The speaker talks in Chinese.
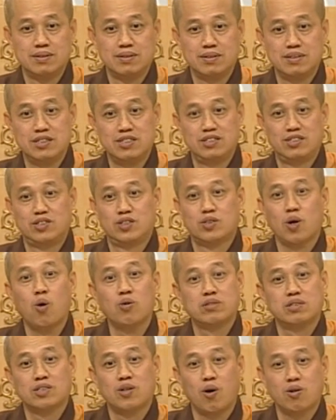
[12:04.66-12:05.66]
你
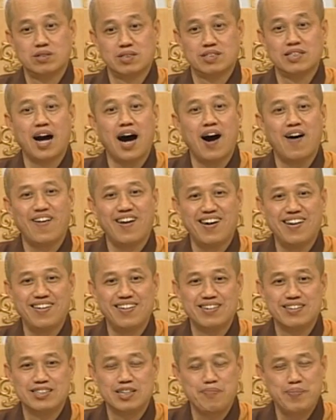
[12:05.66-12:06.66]
手指头指好哦，
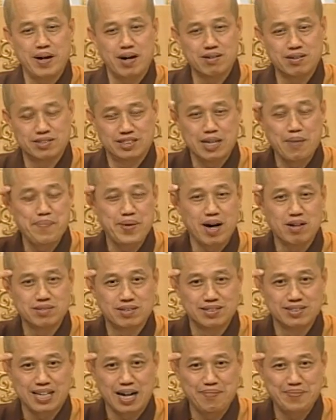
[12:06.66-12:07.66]
你不要先不要
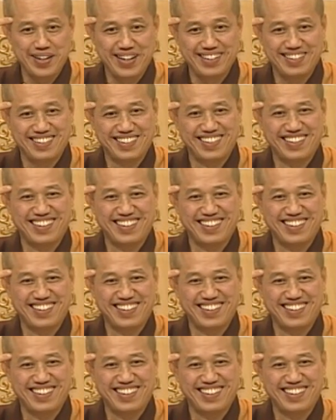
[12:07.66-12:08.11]
指上面。